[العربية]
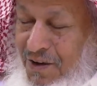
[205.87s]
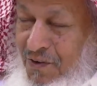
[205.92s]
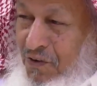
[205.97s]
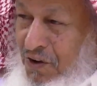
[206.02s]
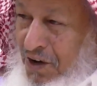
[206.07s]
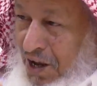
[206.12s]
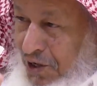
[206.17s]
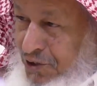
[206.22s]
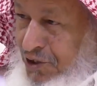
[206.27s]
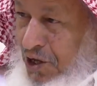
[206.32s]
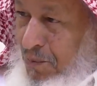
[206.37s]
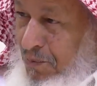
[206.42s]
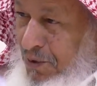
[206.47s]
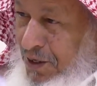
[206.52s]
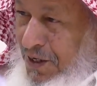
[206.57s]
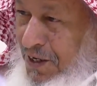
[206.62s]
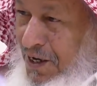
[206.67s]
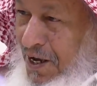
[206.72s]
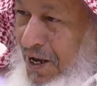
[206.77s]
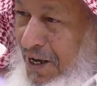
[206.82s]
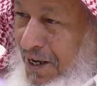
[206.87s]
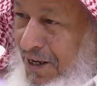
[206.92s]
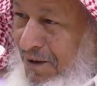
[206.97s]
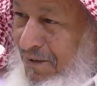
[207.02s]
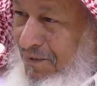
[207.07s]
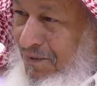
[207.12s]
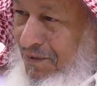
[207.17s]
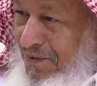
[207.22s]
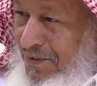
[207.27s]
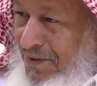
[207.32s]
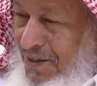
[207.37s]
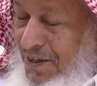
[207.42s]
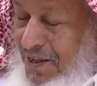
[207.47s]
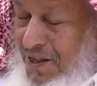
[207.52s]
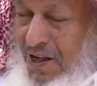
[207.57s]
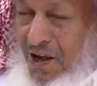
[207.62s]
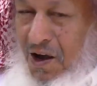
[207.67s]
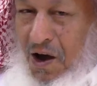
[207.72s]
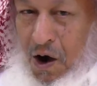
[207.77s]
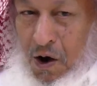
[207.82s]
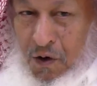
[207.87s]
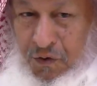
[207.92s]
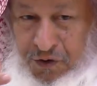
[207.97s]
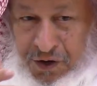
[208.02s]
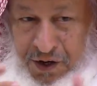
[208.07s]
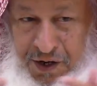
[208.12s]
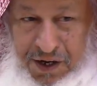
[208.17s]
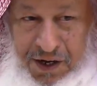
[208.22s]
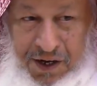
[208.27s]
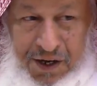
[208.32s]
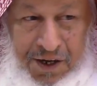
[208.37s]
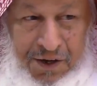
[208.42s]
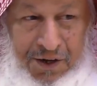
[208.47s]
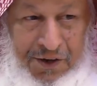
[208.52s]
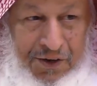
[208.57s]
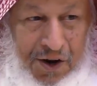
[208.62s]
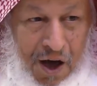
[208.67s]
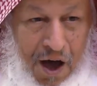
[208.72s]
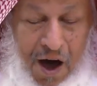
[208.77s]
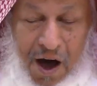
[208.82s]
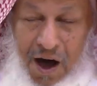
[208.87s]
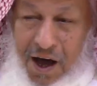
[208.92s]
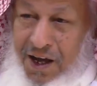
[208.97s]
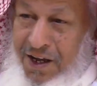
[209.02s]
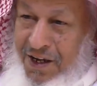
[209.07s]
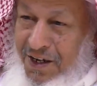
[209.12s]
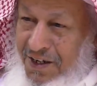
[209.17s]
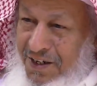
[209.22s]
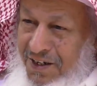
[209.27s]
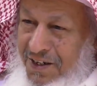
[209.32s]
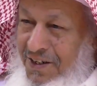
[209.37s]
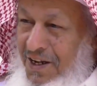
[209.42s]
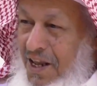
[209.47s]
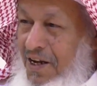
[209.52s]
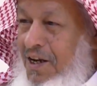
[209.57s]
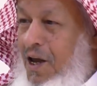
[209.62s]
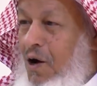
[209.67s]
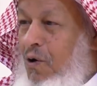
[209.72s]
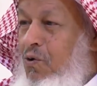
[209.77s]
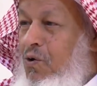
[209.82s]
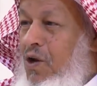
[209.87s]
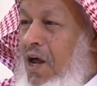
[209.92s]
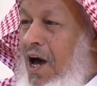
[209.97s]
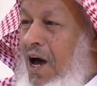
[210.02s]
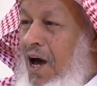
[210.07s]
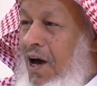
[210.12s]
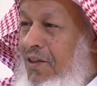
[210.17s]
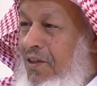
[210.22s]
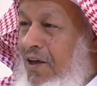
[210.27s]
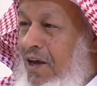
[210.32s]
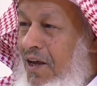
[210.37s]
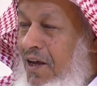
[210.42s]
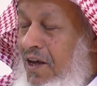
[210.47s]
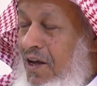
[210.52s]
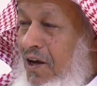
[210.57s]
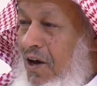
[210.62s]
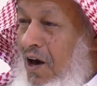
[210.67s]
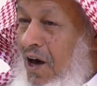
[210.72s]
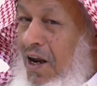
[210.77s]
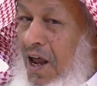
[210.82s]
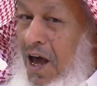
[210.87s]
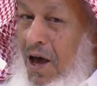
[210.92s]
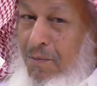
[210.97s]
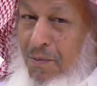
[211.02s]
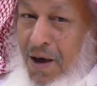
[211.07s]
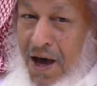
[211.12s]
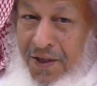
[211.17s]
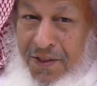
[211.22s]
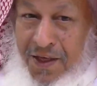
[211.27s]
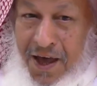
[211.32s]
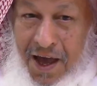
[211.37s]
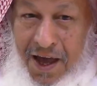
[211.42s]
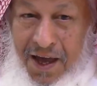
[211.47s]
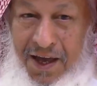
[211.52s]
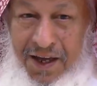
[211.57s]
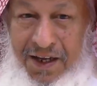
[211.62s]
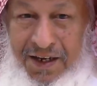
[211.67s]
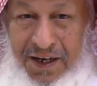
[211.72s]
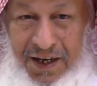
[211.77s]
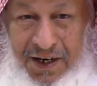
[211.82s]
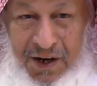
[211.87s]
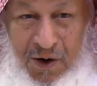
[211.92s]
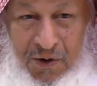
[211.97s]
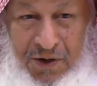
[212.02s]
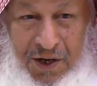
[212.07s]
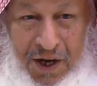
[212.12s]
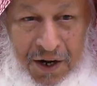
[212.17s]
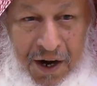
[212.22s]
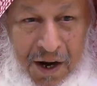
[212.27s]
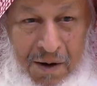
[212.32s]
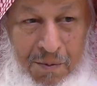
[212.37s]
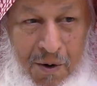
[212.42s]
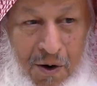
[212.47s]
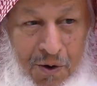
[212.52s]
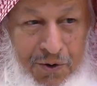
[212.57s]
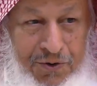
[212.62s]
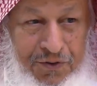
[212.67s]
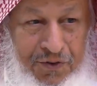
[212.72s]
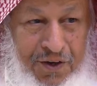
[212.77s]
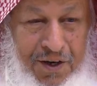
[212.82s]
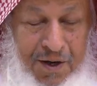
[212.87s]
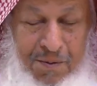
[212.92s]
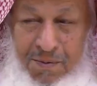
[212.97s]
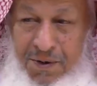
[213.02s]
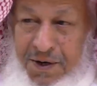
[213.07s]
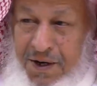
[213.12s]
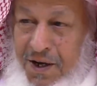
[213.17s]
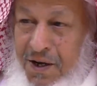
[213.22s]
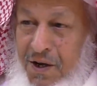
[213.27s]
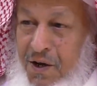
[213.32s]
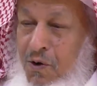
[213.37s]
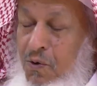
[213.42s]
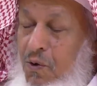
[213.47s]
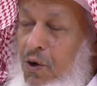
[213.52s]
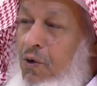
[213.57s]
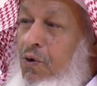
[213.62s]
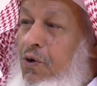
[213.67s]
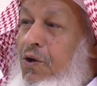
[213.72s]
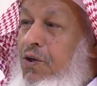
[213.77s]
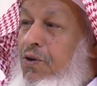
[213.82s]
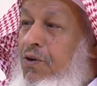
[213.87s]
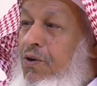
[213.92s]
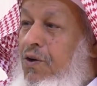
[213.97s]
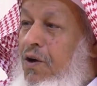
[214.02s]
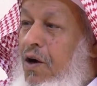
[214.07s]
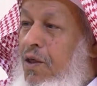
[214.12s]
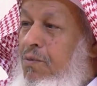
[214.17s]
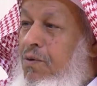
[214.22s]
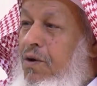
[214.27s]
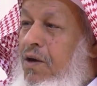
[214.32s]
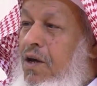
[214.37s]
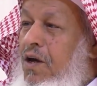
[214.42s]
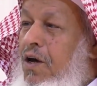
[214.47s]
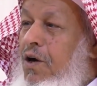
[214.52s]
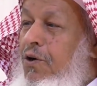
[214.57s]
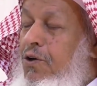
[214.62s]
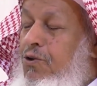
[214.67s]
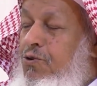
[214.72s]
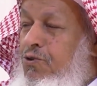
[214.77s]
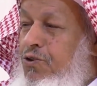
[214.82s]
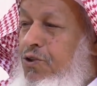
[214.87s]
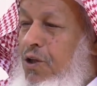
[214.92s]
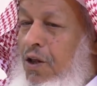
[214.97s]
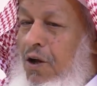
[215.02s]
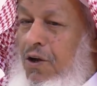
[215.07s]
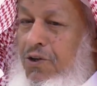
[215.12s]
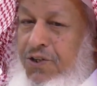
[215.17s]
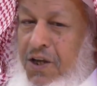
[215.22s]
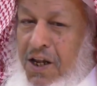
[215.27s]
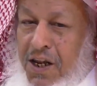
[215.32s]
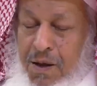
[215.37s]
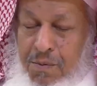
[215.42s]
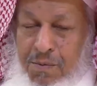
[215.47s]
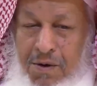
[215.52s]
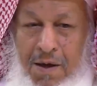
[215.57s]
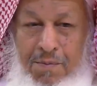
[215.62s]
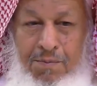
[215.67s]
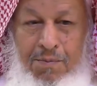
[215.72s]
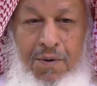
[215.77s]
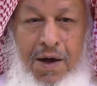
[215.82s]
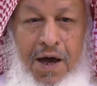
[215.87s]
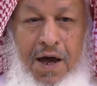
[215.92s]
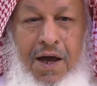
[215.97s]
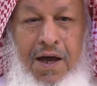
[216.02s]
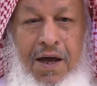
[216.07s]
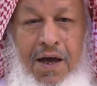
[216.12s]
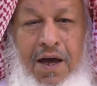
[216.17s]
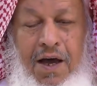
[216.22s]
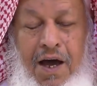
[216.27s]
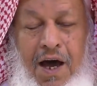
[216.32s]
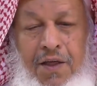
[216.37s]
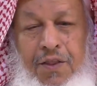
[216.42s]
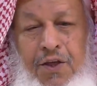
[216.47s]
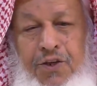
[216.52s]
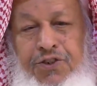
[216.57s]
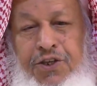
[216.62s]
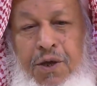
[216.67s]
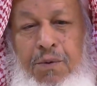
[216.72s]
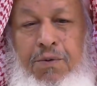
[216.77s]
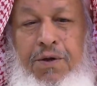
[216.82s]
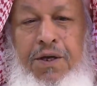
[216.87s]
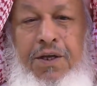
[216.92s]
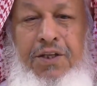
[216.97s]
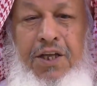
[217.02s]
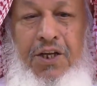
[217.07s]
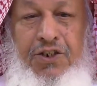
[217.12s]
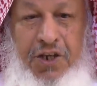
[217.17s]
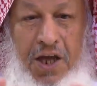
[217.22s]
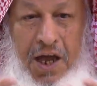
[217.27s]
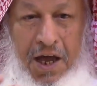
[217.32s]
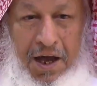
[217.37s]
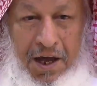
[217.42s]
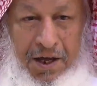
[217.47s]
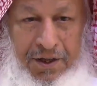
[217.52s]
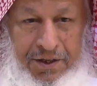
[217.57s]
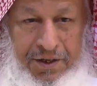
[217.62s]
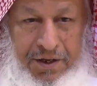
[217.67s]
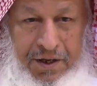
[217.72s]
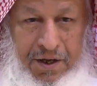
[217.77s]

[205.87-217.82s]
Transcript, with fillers: في العصبية أو في الرخاء لن يقول هذا قالها ماذا؟ لأنه يرى الموت في ابنه ويريد أن يكذبه الرسول صلى الله عليه وسلم لما هذا الصبي تشهد